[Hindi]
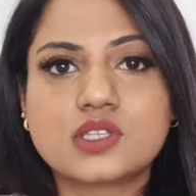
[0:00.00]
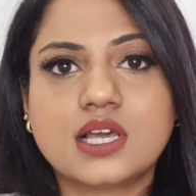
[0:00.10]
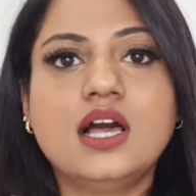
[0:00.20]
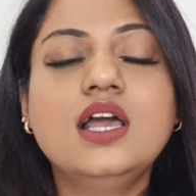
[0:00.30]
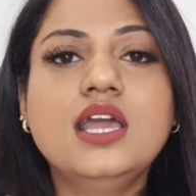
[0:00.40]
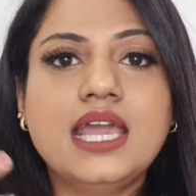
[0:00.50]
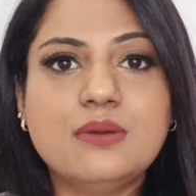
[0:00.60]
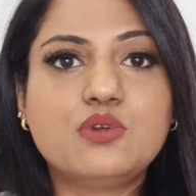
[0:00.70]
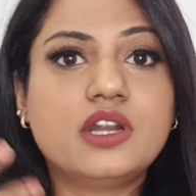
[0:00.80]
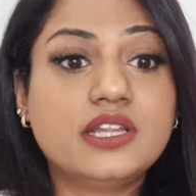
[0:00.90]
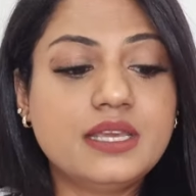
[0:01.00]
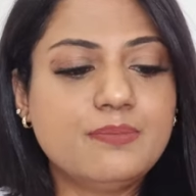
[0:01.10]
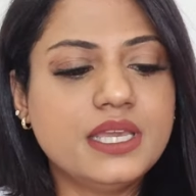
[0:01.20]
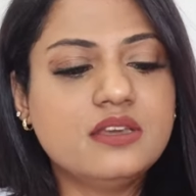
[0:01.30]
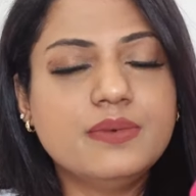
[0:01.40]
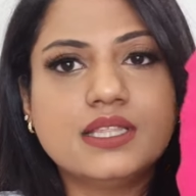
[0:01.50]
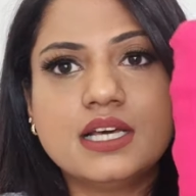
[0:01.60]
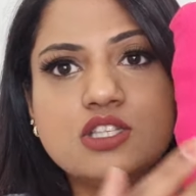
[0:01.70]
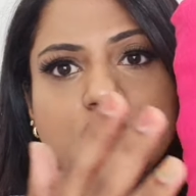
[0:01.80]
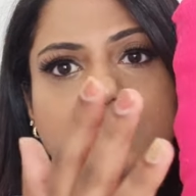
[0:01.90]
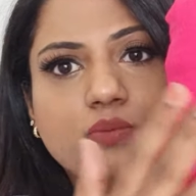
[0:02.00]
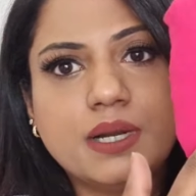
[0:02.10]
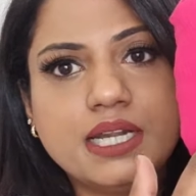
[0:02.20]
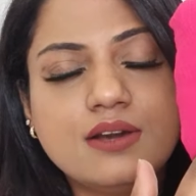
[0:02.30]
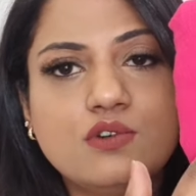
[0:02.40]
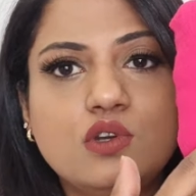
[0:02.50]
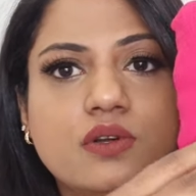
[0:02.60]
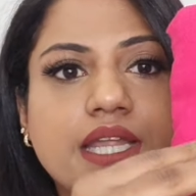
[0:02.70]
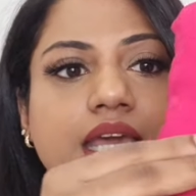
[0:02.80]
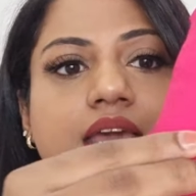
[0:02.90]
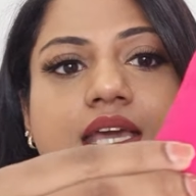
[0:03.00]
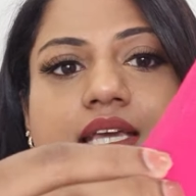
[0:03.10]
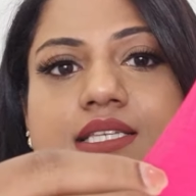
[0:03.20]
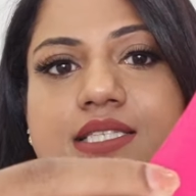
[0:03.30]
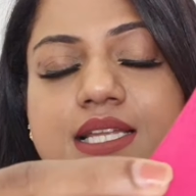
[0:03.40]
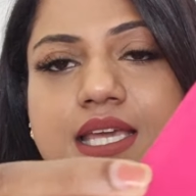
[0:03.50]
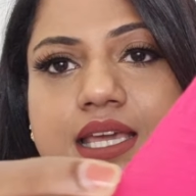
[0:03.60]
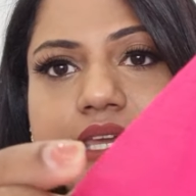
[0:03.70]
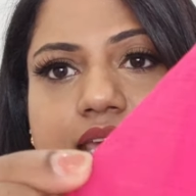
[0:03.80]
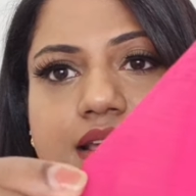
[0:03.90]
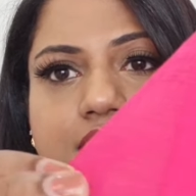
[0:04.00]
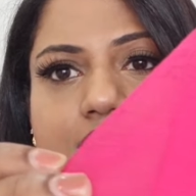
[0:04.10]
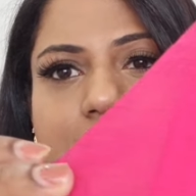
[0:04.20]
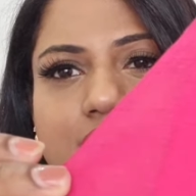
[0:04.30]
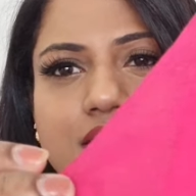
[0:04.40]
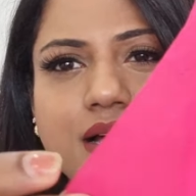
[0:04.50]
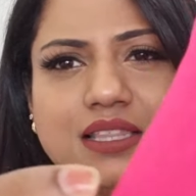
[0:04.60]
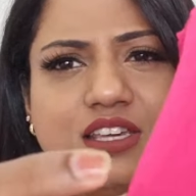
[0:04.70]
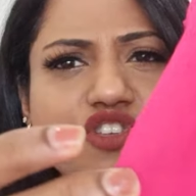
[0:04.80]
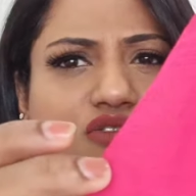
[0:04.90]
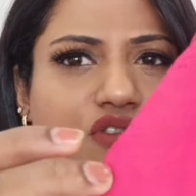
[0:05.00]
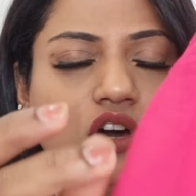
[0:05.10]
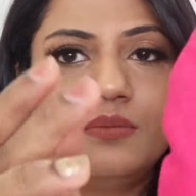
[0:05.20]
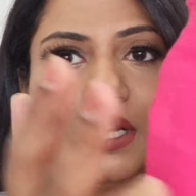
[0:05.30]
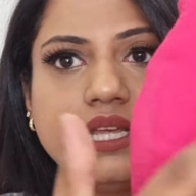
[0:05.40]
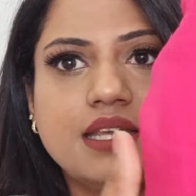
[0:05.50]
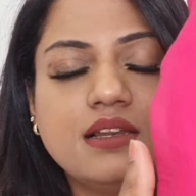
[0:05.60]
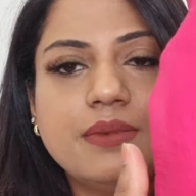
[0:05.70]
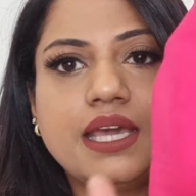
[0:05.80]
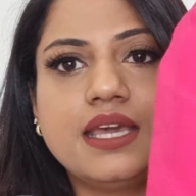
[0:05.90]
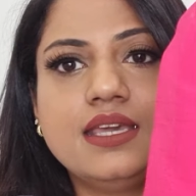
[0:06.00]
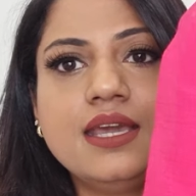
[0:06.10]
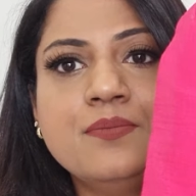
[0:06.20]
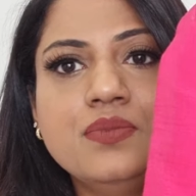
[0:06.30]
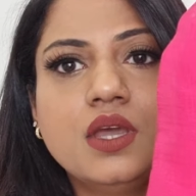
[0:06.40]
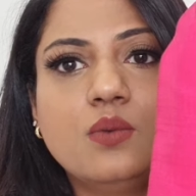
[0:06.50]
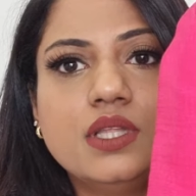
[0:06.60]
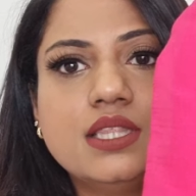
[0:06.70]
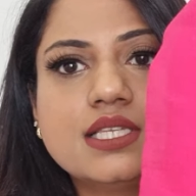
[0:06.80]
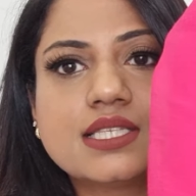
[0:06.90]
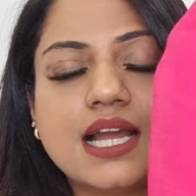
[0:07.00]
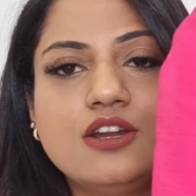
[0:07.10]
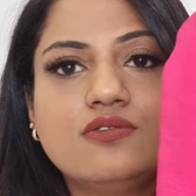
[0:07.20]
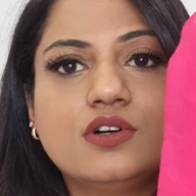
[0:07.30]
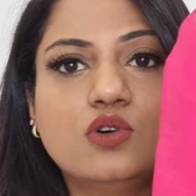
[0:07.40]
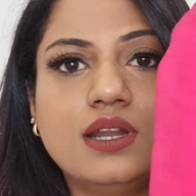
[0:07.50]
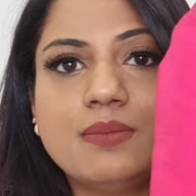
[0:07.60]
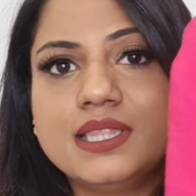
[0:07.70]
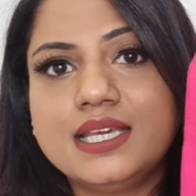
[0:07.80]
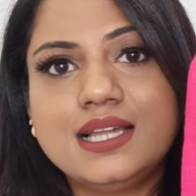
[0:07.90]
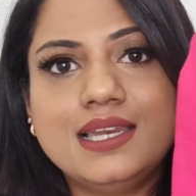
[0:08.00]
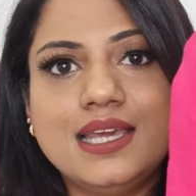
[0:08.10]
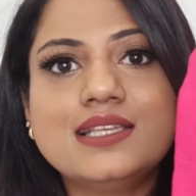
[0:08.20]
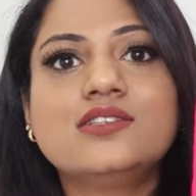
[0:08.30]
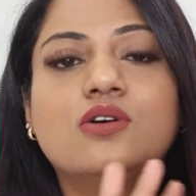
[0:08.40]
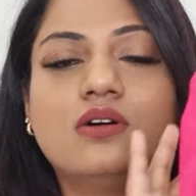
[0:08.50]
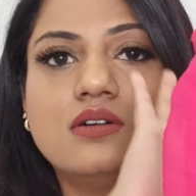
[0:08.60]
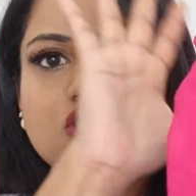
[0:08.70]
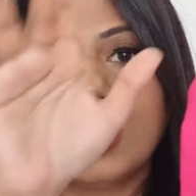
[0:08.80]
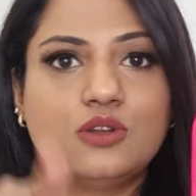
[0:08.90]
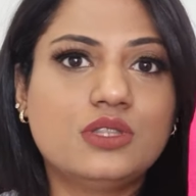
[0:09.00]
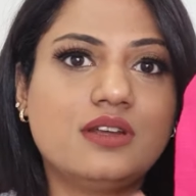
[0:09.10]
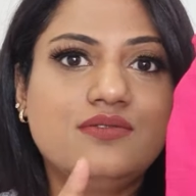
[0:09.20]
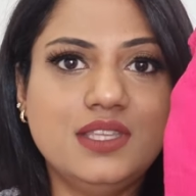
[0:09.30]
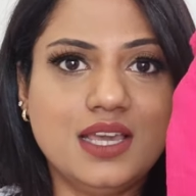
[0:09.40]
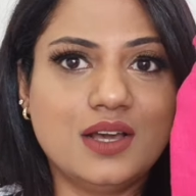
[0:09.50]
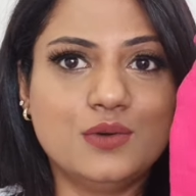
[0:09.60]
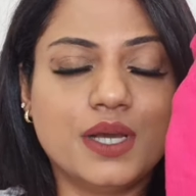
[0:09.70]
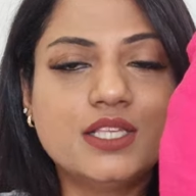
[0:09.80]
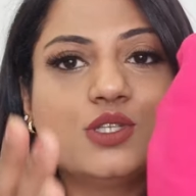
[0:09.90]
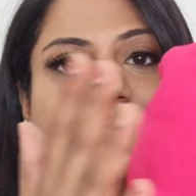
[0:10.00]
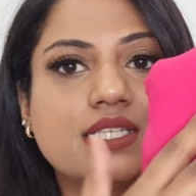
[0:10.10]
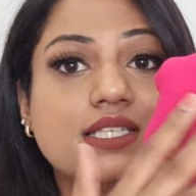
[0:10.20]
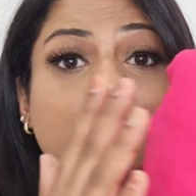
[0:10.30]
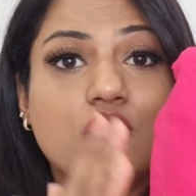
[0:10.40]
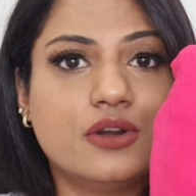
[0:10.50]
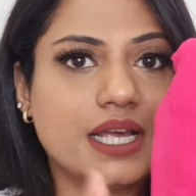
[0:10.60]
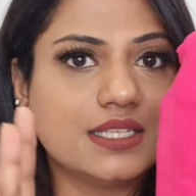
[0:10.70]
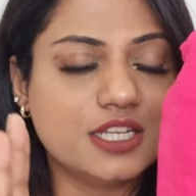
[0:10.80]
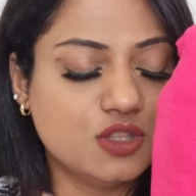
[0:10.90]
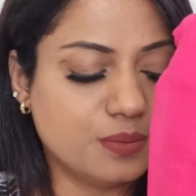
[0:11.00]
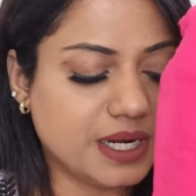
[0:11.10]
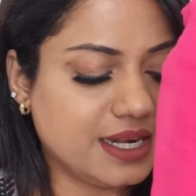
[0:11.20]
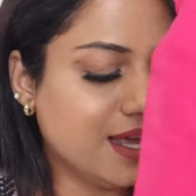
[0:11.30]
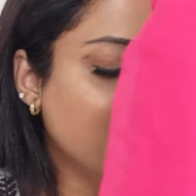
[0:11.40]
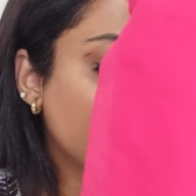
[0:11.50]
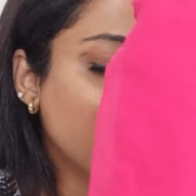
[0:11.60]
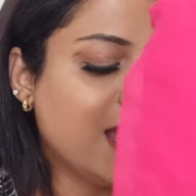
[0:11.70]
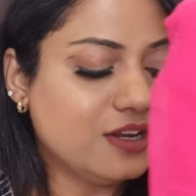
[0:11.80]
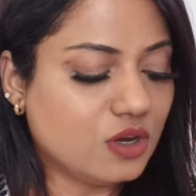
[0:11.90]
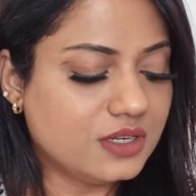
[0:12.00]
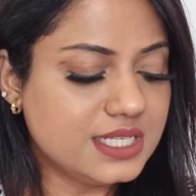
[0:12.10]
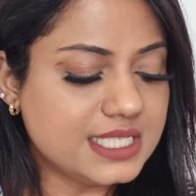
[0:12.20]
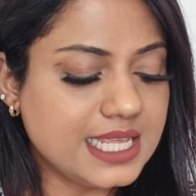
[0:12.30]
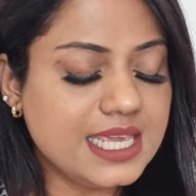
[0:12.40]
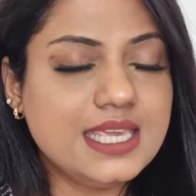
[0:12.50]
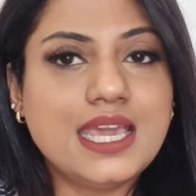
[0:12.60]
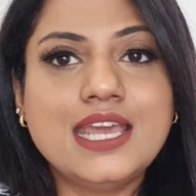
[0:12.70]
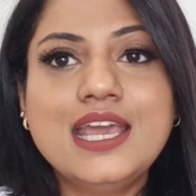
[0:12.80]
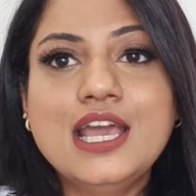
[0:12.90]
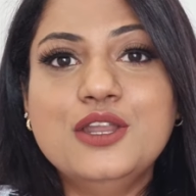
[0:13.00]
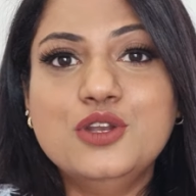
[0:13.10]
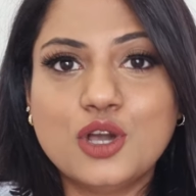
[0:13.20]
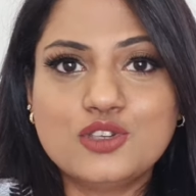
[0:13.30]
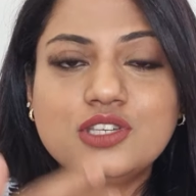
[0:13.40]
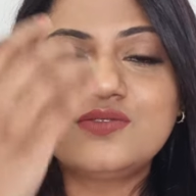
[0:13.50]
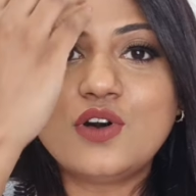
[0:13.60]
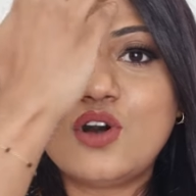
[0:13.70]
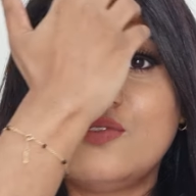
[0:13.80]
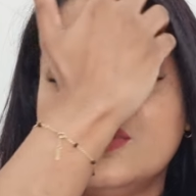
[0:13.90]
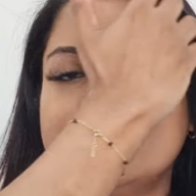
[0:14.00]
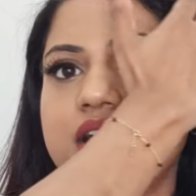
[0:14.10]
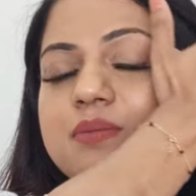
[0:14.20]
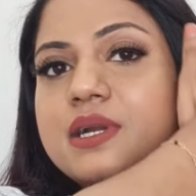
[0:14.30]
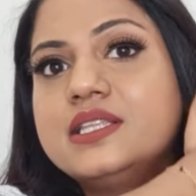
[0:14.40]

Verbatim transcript: उसका एम्ब्रॉयडरी पिंक में था सो दुपट्टा वो लोग ने इस तरीके का आई थिंक शिफॉन मटेरियल में है ये विद दिस काइंड ऑफ अ गोटापत्ती का लेस और uh, चारों तरफ दिया हुआ है सो दिस इज़ अ कॉन्ट्रास्टिंग दुपट्टा एंड ऑनेस्टली ये नॉट जस्ट फॉर ऑफिस वेयर बट